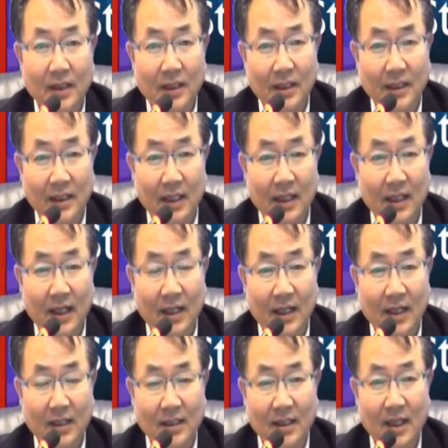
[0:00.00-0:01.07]
이해가 안
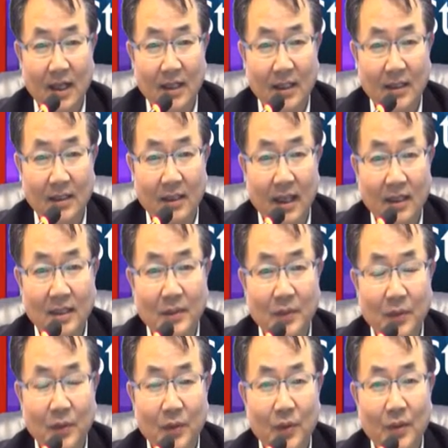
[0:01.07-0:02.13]
가는 강의는 다시
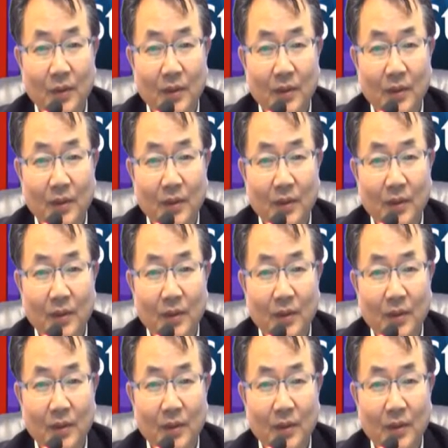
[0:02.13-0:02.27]
보고